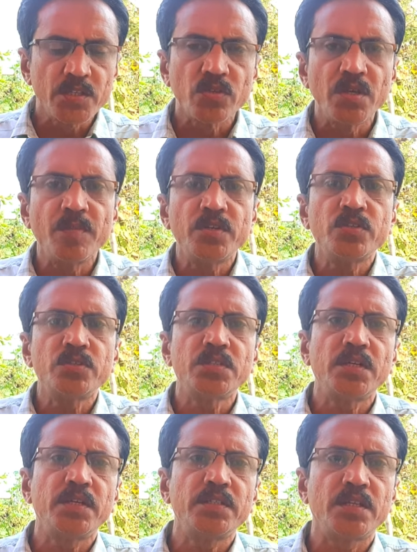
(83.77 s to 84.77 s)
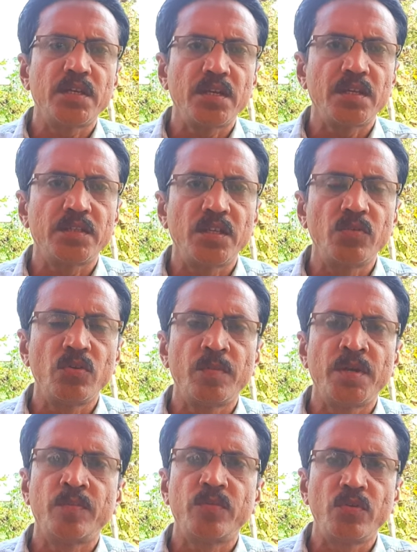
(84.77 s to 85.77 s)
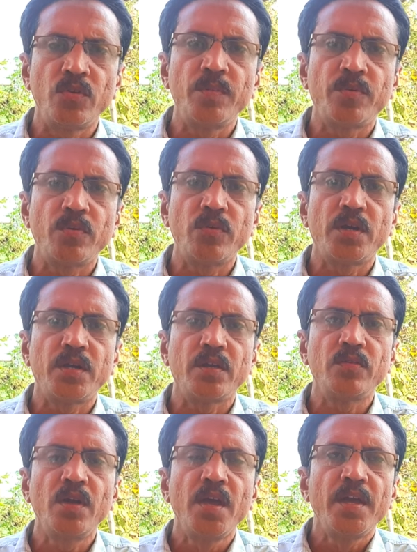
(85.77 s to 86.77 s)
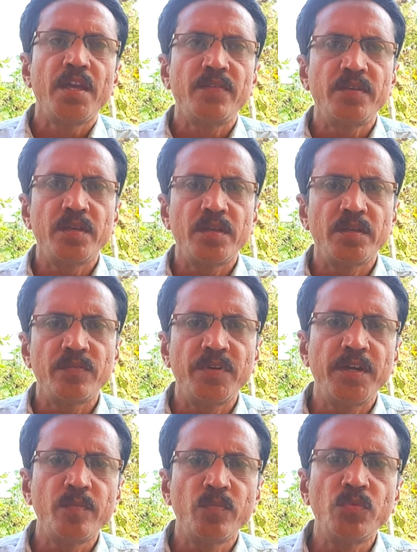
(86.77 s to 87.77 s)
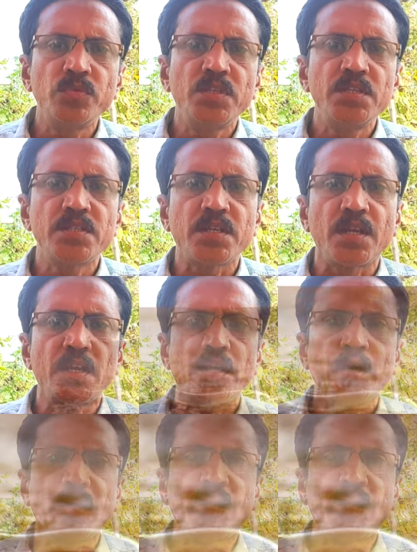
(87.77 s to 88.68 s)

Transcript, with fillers: సో నెమటోడ్స్ అంటే జనరల్గా తెలుగులో మనము నులి పురుగులు అంటారు ఇవి వీటి మూతి సన్నగా